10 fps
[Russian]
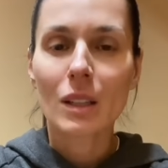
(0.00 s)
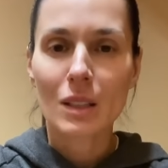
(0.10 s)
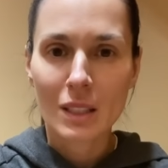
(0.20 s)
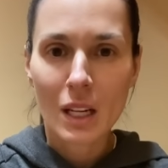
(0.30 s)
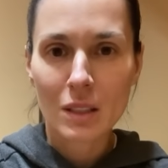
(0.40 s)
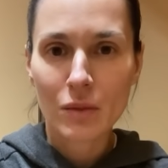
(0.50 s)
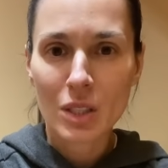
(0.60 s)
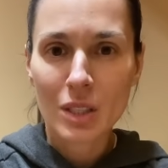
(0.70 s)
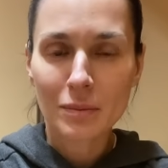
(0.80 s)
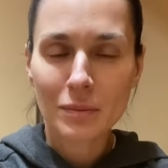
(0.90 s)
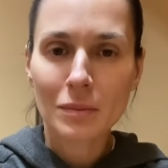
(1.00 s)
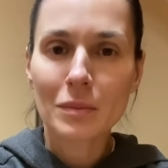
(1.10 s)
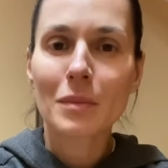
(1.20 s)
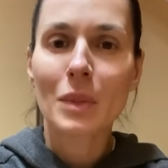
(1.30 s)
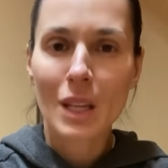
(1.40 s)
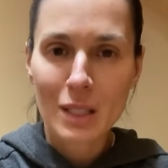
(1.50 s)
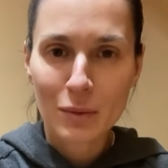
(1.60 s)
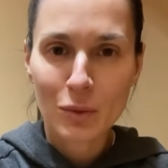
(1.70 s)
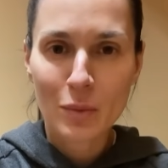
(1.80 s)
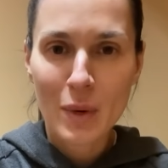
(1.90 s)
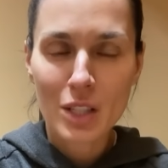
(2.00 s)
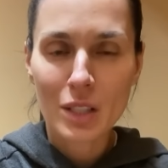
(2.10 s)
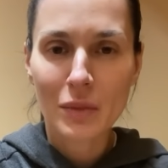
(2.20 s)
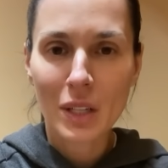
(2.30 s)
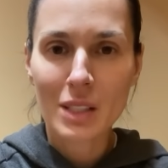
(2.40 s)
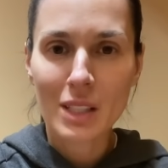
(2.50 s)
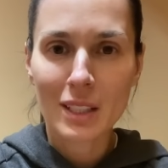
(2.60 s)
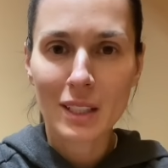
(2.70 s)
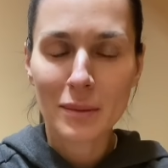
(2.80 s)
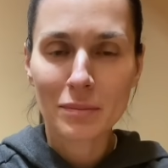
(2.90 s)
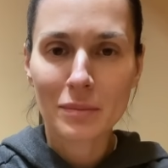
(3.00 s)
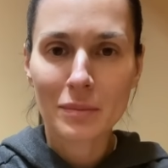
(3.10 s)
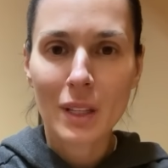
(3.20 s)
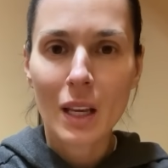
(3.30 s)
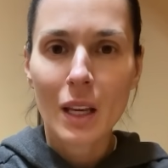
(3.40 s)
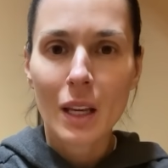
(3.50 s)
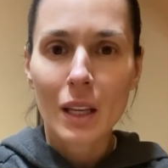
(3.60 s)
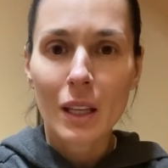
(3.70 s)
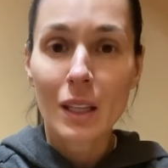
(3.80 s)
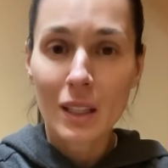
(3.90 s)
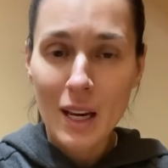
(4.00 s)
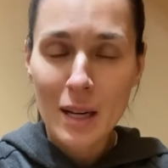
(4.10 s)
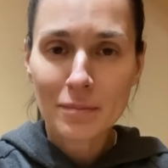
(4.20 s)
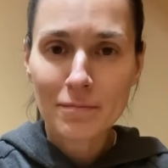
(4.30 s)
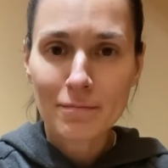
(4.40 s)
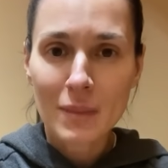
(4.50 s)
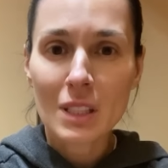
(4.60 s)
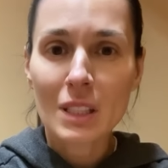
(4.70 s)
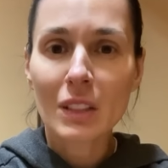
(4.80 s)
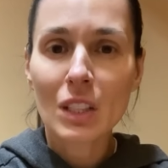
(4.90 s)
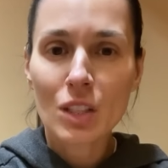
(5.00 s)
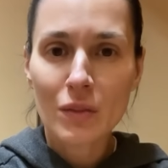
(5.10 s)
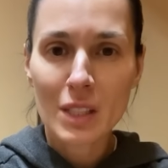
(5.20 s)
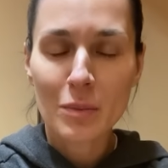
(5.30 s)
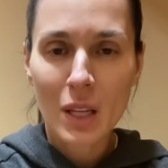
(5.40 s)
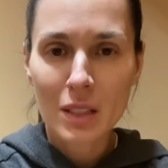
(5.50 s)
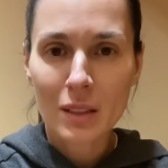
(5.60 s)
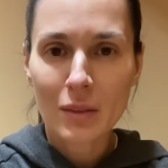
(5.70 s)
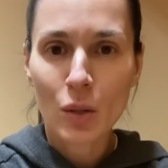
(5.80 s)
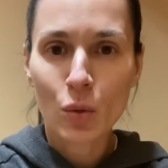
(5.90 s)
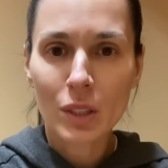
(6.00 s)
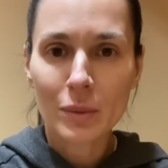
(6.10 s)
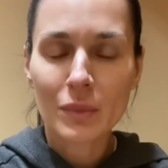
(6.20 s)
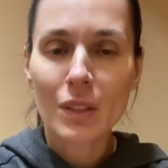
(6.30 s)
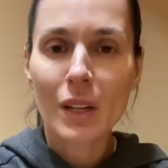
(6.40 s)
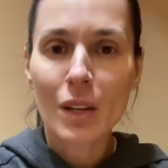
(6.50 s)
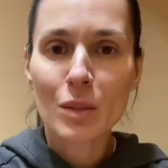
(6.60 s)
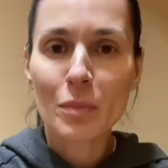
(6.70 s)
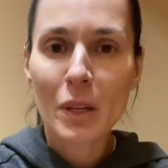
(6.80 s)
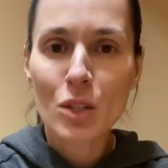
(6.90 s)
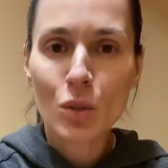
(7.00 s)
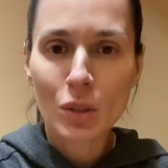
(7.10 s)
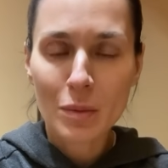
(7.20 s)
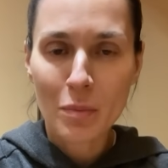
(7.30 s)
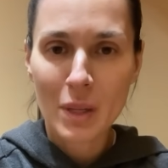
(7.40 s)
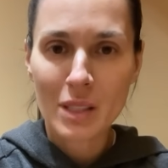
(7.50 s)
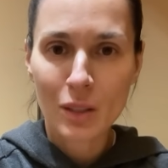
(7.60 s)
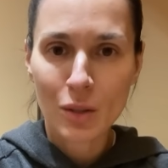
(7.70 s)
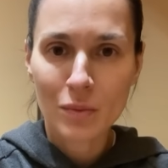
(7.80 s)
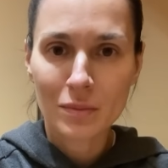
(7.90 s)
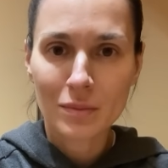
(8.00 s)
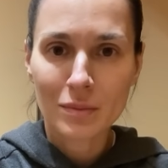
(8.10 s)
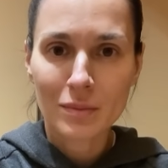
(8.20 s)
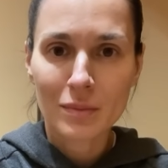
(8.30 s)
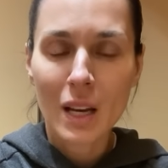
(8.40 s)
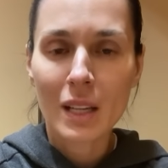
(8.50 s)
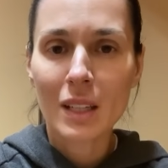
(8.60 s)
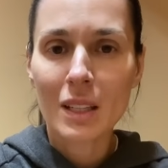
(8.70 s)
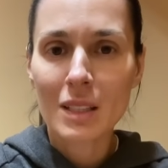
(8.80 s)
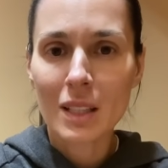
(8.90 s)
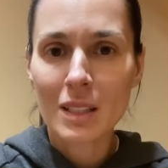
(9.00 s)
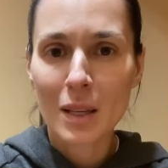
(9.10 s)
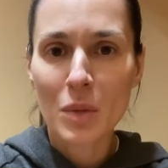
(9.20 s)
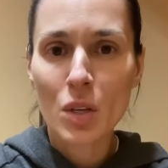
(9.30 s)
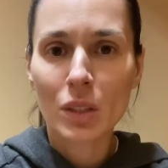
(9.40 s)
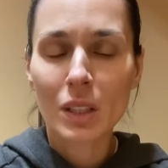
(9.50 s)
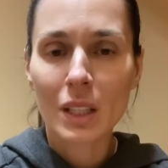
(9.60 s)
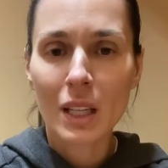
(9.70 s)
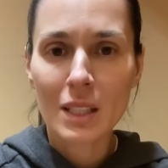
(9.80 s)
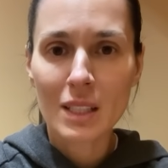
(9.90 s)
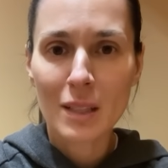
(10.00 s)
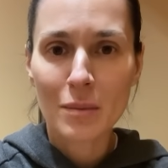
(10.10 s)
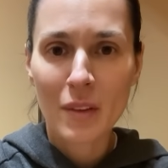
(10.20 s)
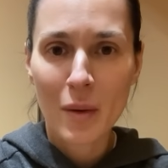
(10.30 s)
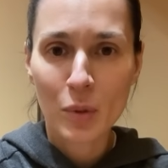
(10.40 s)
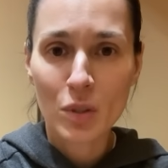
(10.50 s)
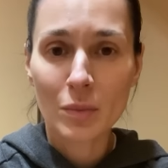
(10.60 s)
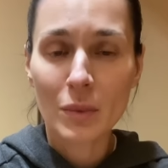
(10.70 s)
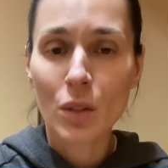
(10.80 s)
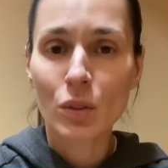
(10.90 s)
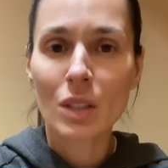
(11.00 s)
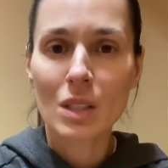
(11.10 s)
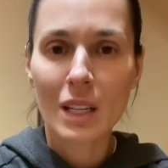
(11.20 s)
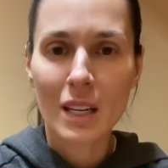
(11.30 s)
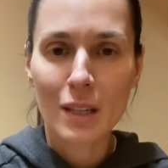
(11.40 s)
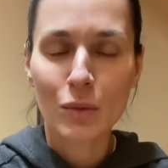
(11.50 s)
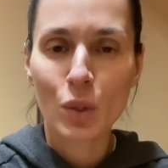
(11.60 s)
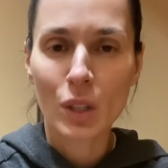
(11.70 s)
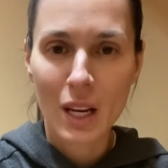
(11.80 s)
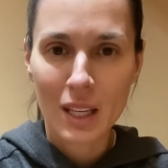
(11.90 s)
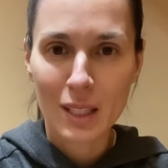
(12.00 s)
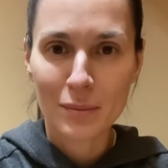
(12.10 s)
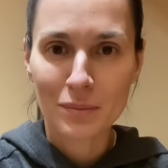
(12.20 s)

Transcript: Здравствуйте, меня зовут Маша Ефросинина, и я с 2018 года являюсь почетным послом Организации Объединенных Наций по вопросам народонаселения в Украине.